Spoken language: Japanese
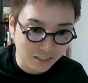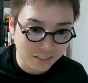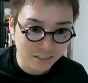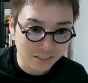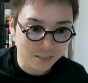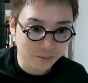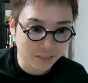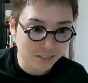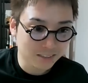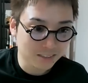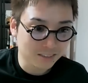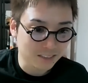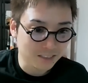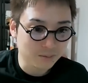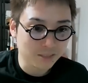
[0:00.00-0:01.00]
が一番
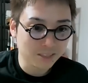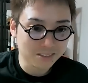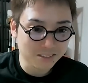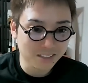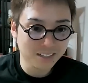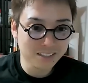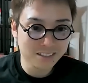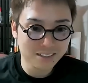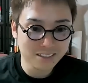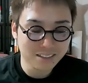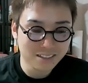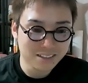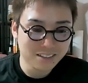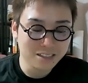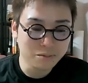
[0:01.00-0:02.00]
しっくりきますよね。
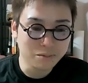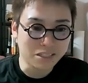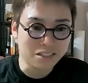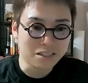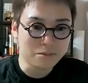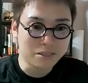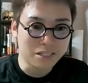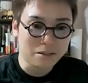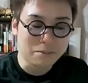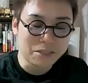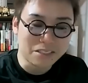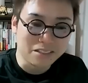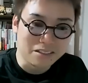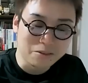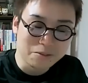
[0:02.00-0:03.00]
今はだいぶ慣れ
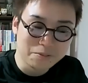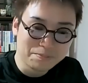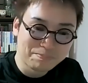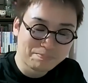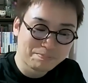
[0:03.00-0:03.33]
ましたけど。